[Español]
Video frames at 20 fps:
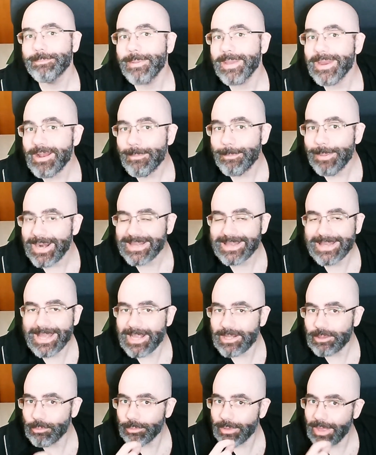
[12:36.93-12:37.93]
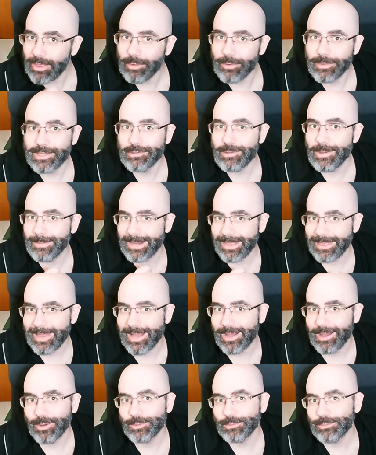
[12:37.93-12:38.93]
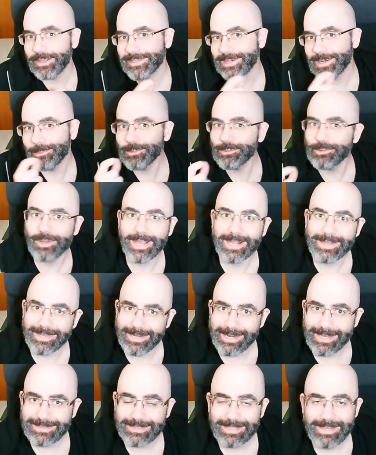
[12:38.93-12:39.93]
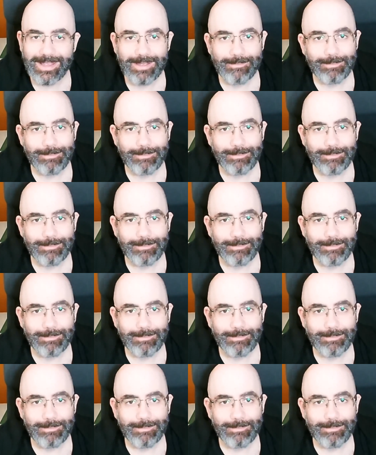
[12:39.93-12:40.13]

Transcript: pero aparte de tu dado, de tu habilidad o tu atributo que tires,